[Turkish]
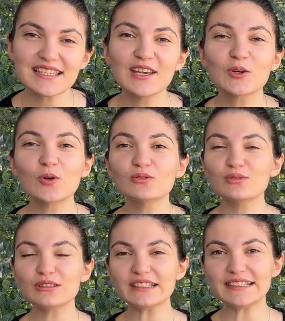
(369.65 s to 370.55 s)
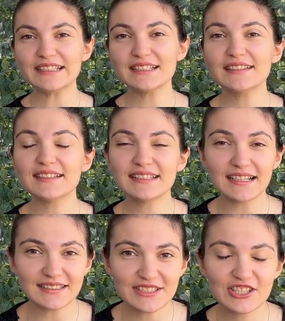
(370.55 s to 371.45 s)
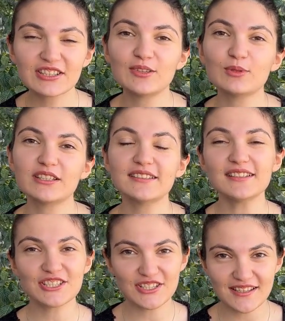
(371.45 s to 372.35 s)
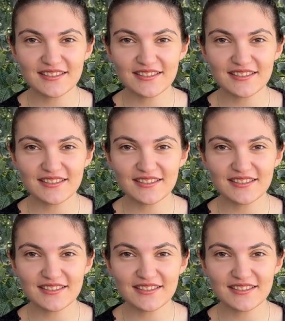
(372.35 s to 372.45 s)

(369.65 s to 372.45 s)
Konuyla ilgili detaylı açıklamaları aşağıda